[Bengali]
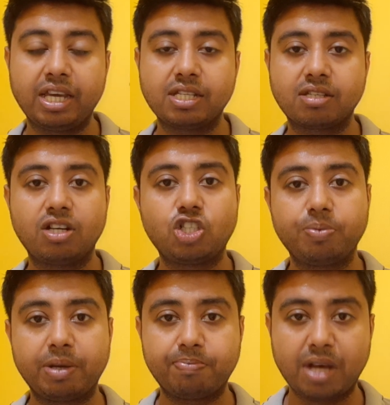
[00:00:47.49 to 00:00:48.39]
এই
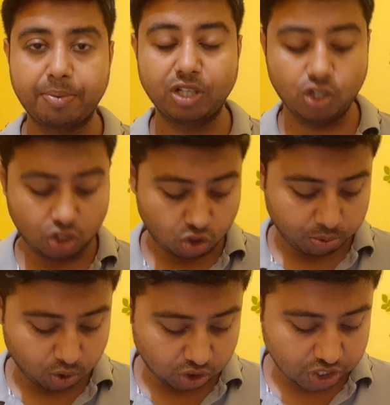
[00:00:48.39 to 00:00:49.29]
স্কলারশিপের আবেদন যদি
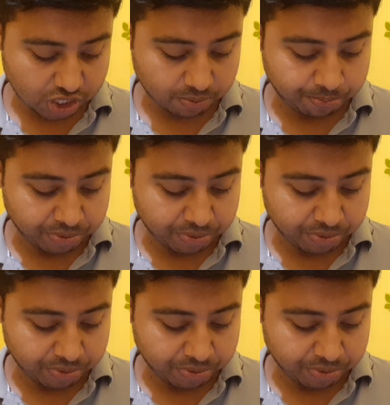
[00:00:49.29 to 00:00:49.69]
তুমি করতে চাও